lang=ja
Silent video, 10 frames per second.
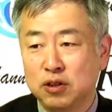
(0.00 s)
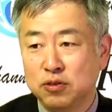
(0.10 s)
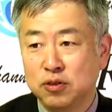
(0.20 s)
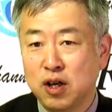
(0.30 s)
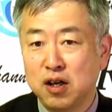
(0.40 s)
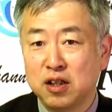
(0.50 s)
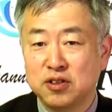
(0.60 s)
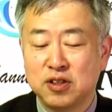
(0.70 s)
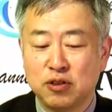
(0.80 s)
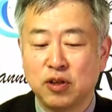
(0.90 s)
あの、管
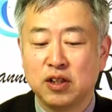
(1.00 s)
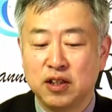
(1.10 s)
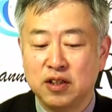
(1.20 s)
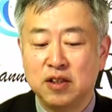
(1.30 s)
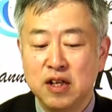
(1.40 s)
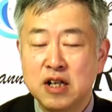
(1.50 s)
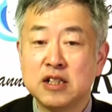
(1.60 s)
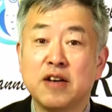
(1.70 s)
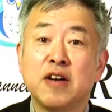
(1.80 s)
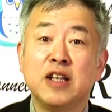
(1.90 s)
轄だとかって
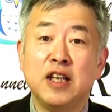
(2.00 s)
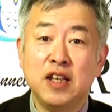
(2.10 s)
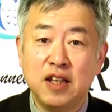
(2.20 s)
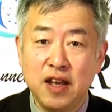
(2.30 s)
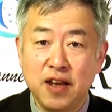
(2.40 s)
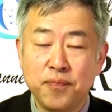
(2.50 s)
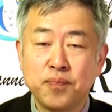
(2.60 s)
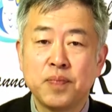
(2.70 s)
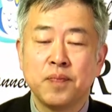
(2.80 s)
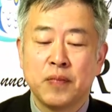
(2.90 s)
騒いでいて、
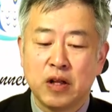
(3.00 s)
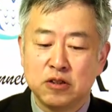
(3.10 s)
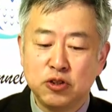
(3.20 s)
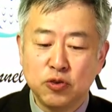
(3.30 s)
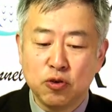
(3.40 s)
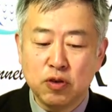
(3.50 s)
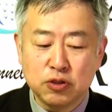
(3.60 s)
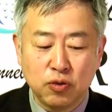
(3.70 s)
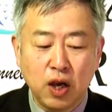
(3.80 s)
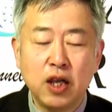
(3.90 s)
中国は
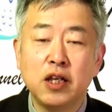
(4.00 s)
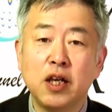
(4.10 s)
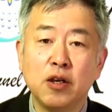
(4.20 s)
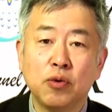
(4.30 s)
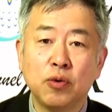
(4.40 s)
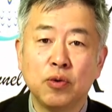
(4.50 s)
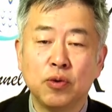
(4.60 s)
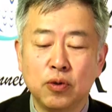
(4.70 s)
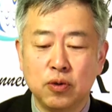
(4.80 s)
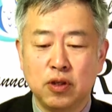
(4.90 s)
その海警法
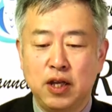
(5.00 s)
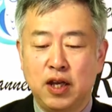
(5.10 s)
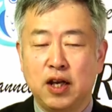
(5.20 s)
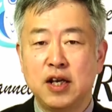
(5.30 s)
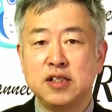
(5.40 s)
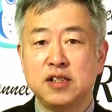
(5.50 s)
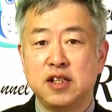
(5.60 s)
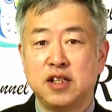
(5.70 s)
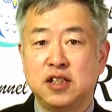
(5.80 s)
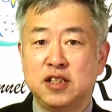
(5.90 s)
を、えー、改
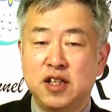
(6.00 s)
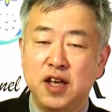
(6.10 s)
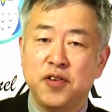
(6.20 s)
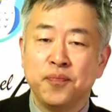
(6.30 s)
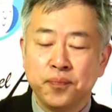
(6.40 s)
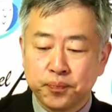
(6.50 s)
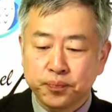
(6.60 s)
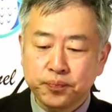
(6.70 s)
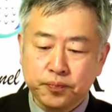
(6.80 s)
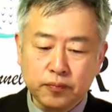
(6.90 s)
正して、
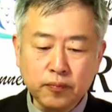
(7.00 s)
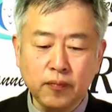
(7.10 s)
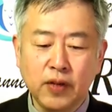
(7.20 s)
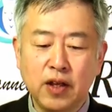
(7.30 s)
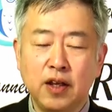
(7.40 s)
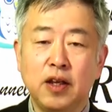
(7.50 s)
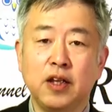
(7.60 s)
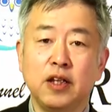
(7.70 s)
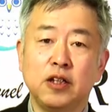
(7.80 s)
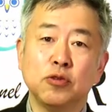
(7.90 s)

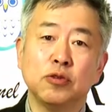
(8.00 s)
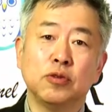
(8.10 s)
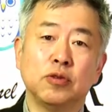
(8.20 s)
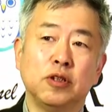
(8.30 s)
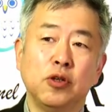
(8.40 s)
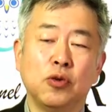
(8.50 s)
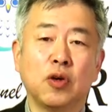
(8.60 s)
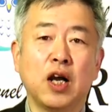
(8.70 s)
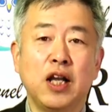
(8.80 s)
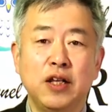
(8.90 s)
えー、領、領
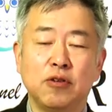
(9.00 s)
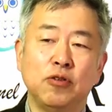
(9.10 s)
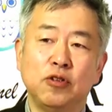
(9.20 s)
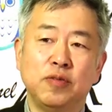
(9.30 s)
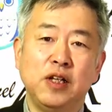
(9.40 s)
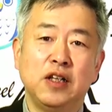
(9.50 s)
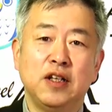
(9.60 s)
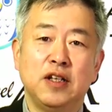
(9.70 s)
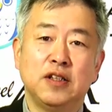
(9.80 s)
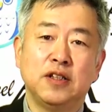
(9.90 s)
海及び、えー、